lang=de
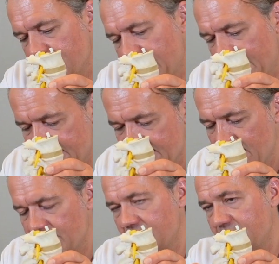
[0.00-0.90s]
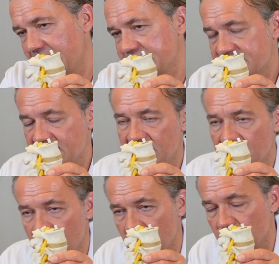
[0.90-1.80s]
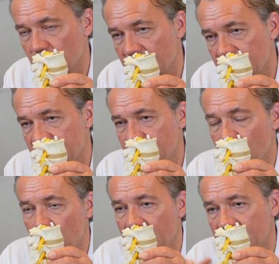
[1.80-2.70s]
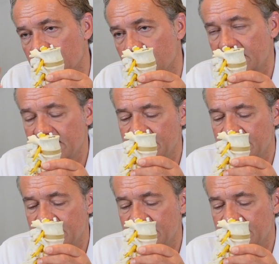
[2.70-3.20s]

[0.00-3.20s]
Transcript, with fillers: Bein, aber meist dann auch nur in die Pobacken oder